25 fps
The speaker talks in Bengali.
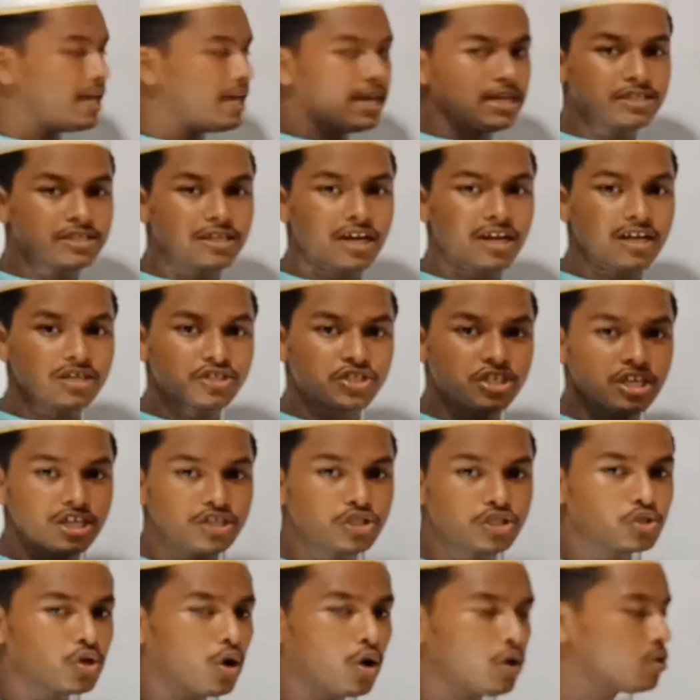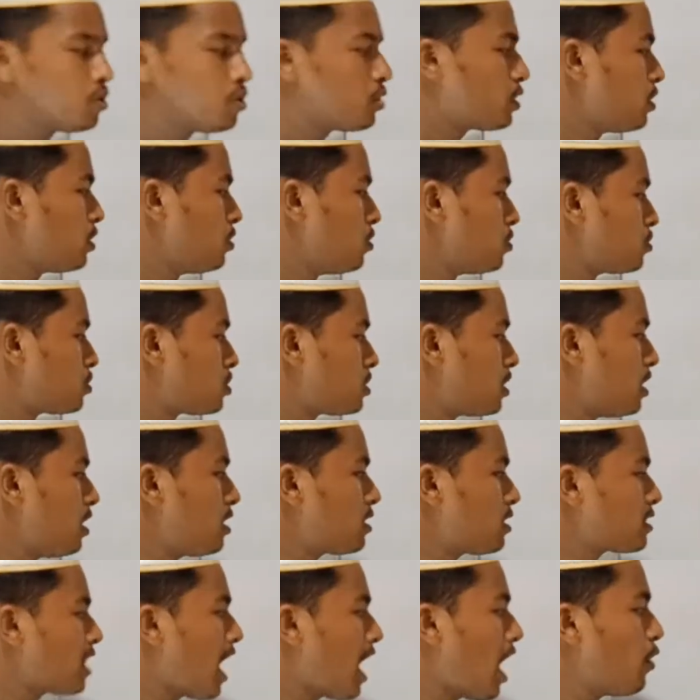এছাড়া শেষ খণ্ডটি হচ্ছে
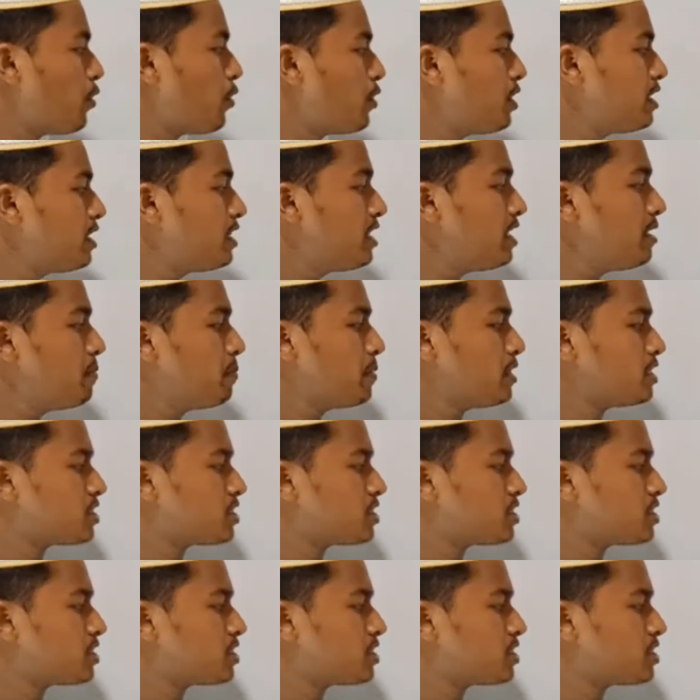তাওহিদে